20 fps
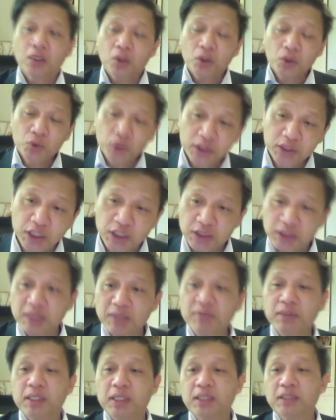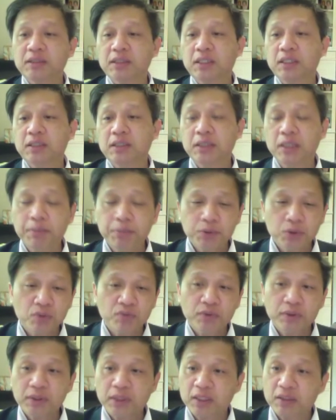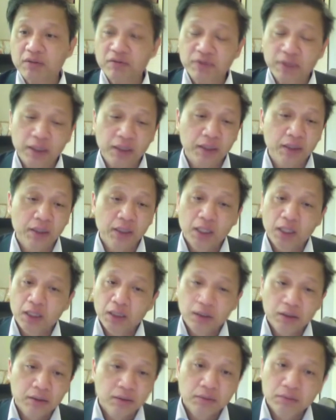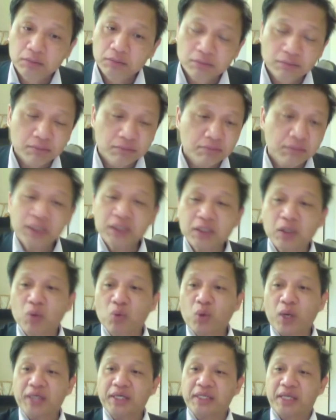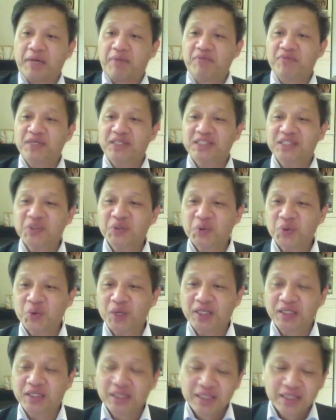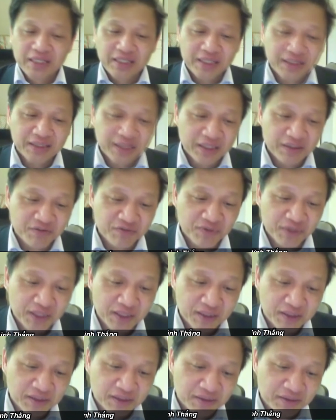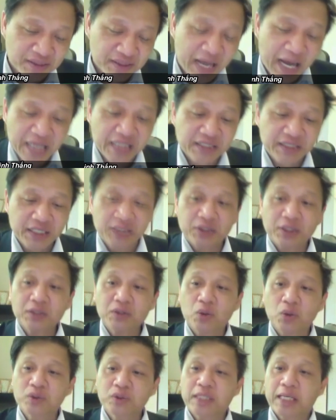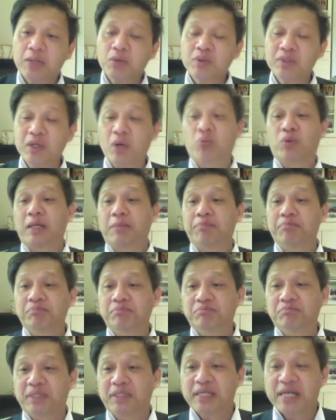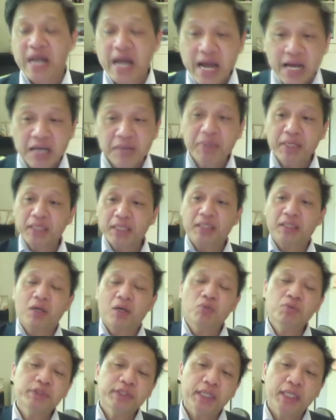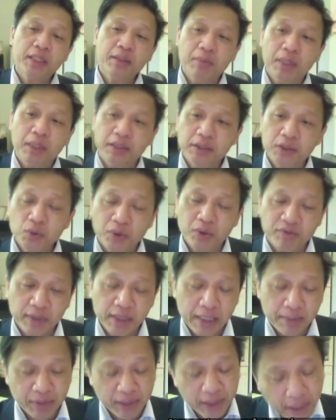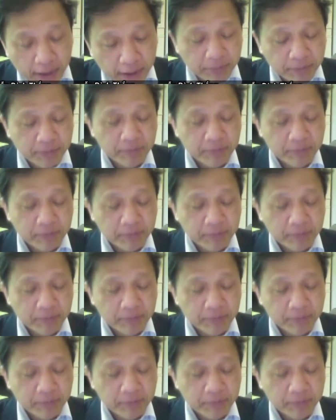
nói chuyện trực tiếp với người dân tiếp xúc với thành phần bất đồng quan điểm với chính quyền các thành phần đại diện các tôn giáo độc lập mà đang bị khống chế bởi chính quyền Việt Nam hiện nay